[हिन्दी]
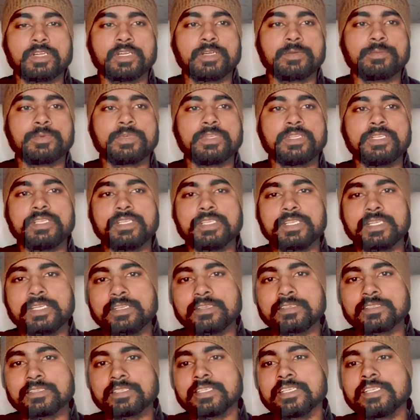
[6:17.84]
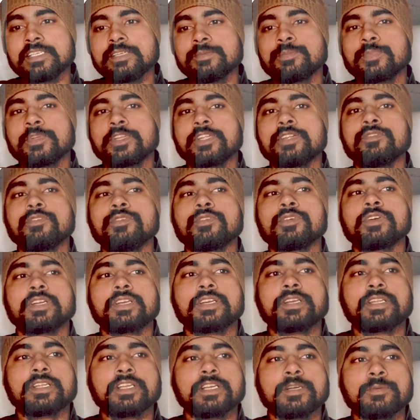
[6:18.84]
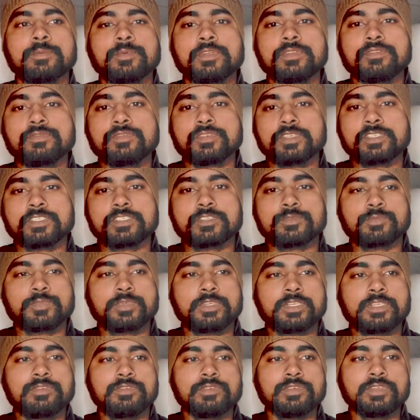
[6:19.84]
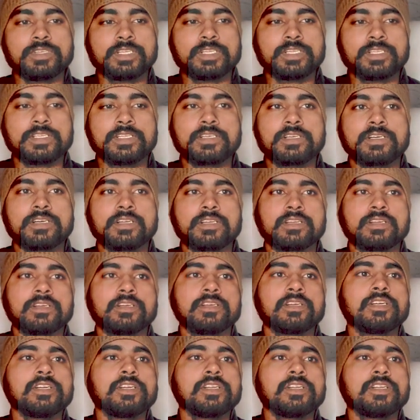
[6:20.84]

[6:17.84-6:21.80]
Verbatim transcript: और आपने यहीं से ही प्रीव्यू करना है आपने फर्स्ट प्रीव्यू नहीं दिखाना